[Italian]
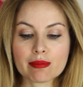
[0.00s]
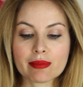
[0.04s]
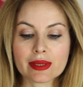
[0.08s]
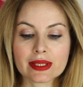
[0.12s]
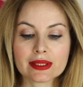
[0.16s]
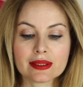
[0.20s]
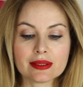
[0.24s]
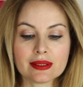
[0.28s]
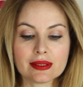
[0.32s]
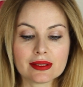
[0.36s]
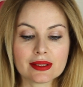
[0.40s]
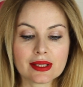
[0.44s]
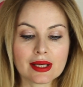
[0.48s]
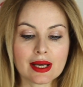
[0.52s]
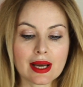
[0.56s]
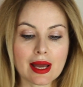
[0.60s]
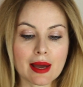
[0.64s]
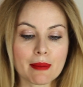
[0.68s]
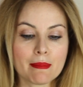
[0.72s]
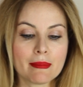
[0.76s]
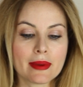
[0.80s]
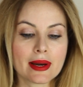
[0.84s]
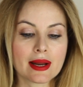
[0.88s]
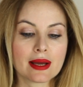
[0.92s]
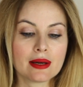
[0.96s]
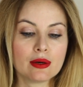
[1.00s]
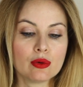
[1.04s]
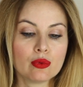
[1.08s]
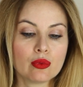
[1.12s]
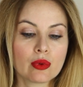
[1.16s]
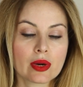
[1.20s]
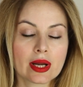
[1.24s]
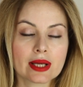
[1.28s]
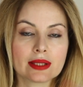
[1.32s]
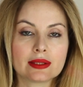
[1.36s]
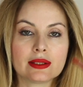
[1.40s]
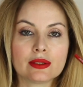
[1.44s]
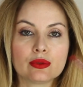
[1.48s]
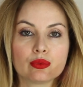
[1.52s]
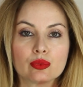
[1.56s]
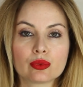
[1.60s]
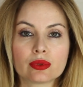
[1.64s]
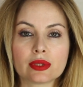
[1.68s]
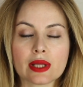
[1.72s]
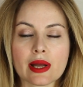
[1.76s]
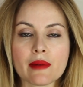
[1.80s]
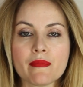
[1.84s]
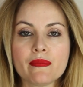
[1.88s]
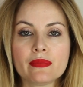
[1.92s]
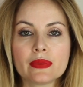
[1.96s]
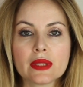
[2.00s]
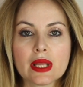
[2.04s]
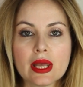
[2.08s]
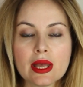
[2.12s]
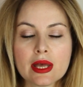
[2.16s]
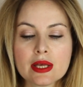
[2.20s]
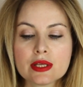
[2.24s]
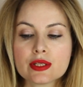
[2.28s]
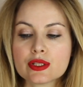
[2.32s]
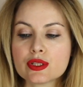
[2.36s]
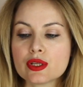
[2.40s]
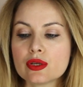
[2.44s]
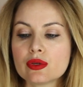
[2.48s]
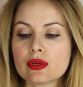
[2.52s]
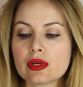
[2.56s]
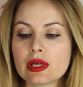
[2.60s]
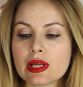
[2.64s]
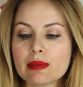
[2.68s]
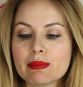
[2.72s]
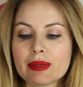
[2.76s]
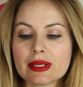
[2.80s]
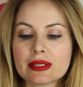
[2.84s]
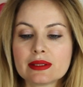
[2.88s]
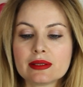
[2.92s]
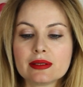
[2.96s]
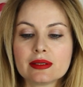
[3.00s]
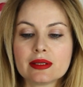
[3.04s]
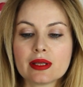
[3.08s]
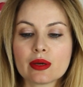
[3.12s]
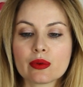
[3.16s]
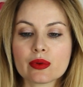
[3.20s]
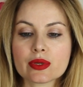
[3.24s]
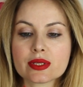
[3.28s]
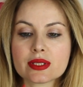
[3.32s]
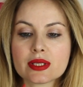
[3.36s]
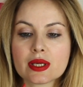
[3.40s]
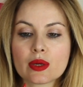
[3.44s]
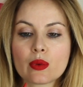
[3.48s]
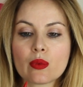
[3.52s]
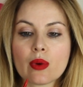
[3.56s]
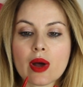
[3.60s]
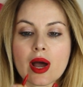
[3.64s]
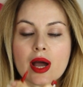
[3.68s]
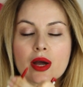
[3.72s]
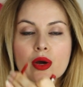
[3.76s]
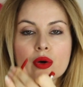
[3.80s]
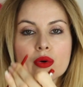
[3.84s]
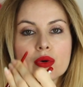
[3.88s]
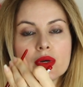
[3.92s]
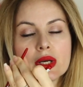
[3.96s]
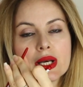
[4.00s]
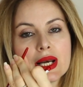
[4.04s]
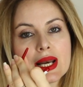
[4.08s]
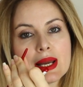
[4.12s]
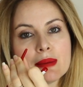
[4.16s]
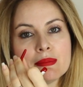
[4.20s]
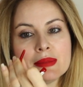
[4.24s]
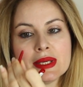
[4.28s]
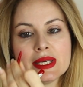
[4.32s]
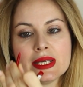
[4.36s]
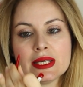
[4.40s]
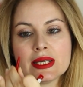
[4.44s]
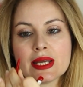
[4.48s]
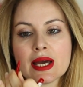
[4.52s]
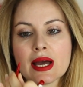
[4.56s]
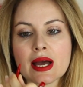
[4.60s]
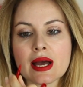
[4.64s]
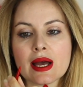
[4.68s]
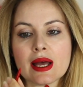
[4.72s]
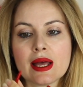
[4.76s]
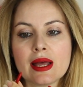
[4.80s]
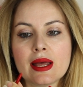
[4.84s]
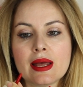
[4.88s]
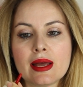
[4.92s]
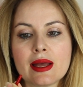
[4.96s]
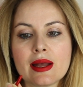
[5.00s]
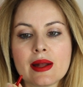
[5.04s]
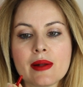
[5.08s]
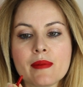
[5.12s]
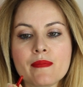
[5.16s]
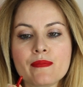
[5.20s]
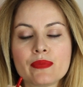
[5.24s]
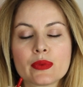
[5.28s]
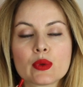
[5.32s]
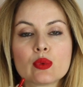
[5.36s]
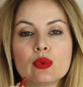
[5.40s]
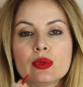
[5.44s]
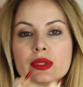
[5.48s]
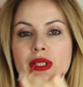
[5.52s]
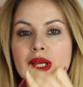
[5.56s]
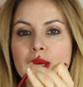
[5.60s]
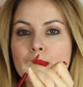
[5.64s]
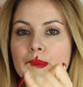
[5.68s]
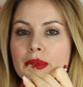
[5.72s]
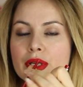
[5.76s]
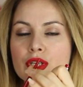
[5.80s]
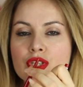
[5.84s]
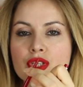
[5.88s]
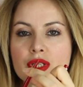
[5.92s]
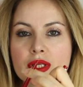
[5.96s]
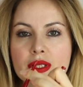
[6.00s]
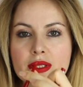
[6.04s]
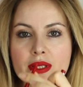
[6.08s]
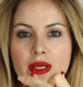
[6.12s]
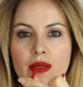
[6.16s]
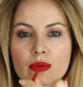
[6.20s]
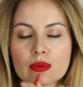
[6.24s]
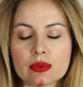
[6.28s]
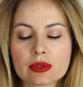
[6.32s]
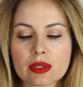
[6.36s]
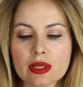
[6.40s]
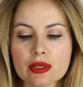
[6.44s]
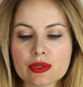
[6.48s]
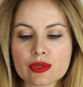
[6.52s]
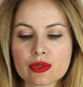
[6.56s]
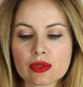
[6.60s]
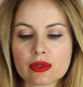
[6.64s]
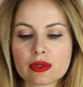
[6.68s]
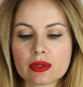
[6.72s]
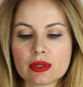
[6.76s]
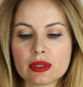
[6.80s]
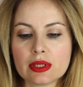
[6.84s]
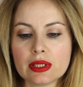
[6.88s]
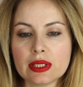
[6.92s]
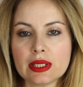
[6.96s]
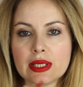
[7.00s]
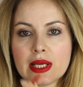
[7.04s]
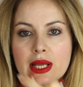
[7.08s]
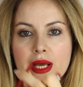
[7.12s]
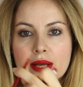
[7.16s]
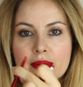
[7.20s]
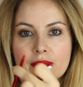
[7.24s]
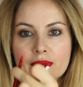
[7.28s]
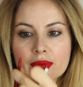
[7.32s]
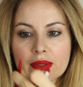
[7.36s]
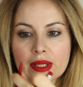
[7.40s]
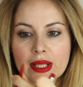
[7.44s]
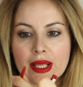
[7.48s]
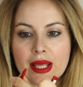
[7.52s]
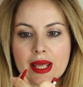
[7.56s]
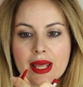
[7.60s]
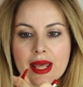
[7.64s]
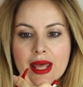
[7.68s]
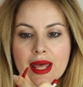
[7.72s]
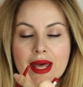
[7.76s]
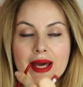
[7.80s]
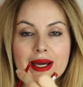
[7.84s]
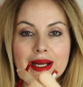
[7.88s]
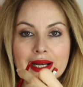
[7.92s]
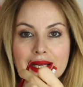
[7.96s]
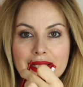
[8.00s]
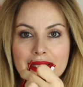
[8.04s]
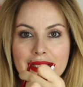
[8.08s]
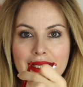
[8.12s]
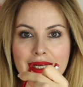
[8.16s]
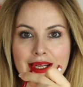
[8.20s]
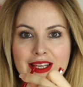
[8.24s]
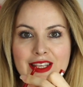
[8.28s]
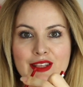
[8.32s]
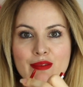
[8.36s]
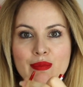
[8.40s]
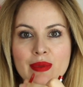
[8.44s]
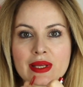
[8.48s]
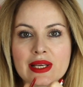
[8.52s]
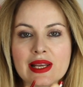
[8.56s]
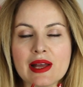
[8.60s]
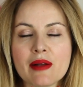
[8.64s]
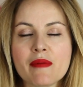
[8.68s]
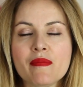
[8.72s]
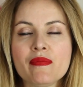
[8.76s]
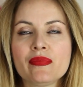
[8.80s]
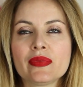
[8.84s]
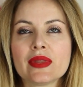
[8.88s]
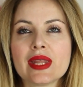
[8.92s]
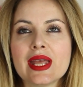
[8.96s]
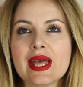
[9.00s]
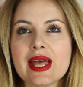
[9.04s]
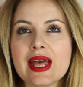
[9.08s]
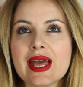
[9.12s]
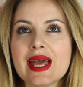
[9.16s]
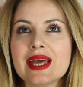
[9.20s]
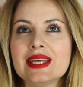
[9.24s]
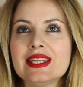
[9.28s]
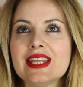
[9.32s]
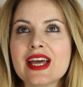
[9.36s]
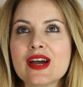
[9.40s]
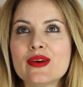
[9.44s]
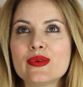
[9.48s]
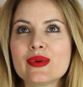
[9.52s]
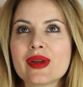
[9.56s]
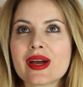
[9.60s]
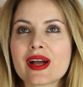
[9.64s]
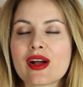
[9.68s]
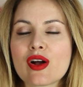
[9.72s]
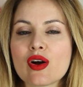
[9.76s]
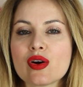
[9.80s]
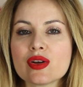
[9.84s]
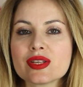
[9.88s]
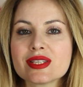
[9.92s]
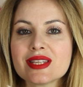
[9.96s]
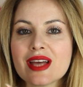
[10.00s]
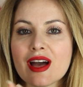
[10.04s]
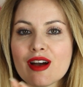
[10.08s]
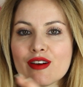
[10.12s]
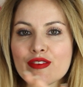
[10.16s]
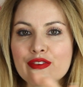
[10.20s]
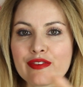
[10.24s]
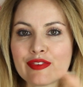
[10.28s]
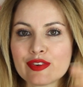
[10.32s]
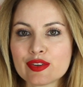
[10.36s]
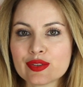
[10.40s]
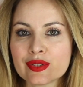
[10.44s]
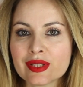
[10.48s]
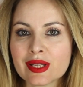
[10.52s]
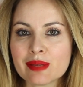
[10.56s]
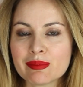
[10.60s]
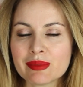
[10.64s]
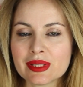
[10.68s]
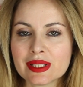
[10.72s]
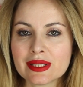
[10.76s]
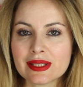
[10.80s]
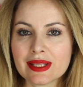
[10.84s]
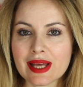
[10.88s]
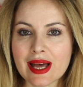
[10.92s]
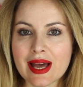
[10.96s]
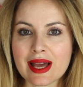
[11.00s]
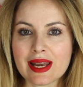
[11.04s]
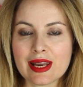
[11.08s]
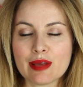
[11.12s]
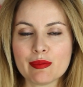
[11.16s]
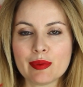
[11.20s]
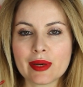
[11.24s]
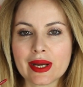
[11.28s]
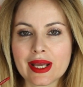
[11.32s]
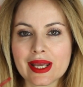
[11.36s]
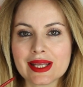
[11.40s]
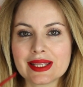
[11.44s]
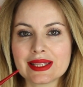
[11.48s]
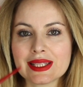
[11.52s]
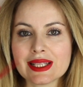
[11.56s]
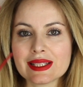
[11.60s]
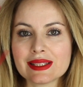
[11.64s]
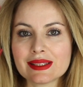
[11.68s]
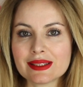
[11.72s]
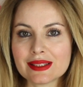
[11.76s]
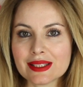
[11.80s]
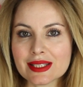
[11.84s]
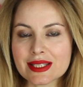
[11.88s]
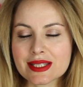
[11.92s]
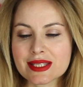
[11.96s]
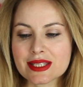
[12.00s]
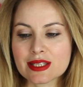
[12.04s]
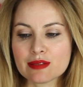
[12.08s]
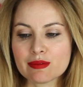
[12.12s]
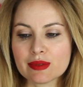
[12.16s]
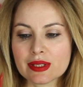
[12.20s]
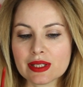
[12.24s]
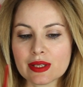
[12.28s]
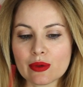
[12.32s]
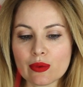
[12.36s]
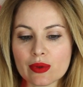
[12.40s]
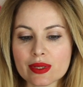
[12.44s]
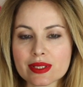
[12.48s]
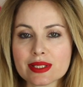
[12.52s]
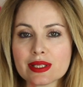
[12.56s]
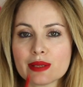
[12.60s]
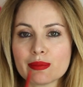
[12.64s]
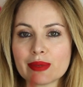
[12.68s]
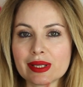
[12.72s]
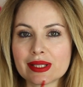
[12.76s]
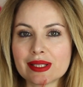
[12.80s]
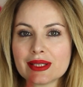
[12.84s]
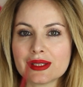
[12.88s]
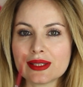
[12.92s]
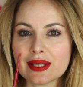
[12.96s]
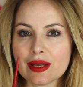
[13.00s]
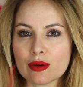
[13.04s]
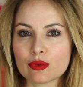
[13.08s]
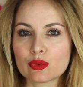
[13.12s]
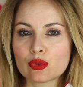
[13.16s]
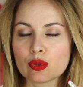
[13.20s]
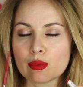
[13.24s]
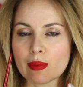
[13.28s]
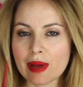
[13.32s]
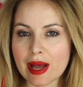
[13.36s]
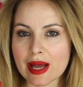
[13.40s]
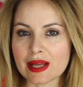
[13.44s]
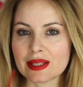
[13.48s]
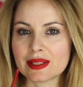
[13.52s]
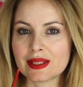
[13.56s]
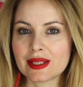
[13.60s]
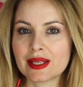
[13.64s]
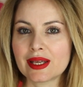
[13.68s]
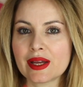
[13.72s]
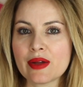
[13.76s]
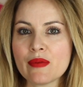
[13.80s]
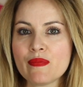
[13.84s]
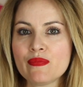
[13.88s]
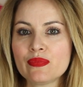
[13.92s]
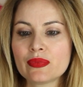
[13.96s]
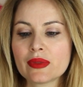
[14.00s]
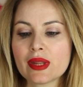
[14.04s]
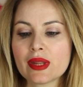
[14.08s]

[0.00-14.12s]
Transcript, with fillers: matita labbra a lunga tenuta. Sono le matite queste qua con lamina eh, ultra precisa, ultra sottile e retraibile ed è una cosa fondamentale perché tantissime di queste matite automatiche